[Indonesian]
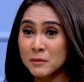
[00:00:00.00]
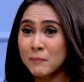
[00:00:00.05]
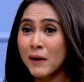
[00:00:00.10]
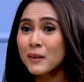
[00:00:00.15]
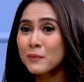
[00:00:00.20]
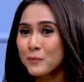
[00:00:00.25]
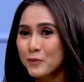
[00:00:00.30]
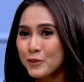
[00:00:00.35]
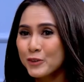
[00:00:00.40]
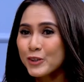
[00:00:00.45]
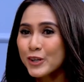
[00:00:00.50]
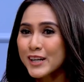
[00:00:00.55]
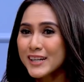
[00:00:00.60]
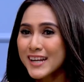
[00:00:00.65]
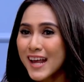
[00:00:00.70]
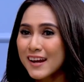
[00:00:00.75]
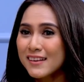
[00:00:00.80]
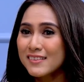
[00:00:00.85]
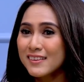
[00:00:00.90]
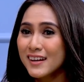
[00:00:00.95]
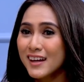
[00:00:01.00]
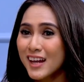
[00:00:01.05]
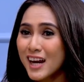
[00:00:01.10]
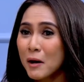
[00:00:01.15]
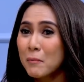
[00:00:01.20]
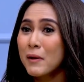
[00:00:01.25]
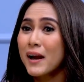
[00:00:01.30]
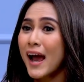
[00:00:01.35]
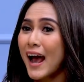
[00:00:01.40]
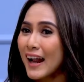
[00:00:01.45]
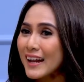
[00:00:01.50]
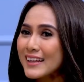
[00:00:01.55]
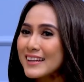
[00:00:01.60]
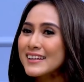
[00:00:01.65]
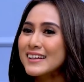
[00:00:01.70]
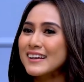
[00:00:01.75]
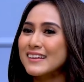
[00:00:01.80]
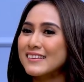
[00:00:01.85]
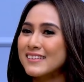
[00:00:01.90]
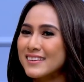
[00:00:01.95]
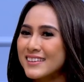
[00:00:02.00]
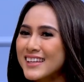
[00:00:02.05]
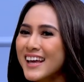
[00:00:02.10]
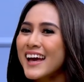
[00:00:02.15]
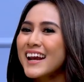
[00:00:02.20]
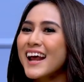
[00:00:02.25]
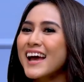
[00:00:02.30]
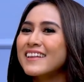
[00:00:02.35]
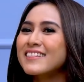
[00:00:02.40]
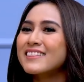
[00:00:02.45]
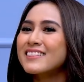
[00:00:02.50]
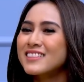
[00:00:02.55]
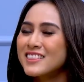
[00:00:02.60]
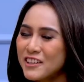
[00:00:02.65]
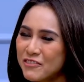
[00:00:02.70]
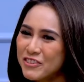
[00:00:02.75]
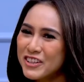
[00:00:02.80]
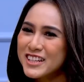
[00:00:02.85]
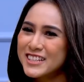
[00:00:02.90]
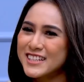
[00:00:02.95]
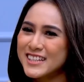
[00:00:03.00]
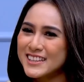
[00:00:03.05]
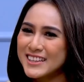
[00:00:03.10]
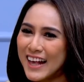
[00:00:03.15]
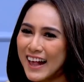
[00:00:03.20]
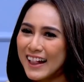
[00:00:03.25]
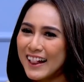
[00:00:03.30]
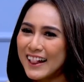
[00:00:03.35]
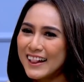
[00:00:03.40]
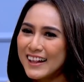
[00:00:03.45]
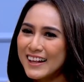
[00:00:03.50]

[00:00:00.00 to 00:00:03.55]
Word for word: di tempatmu, dan segera beralih ke siaran TV digital.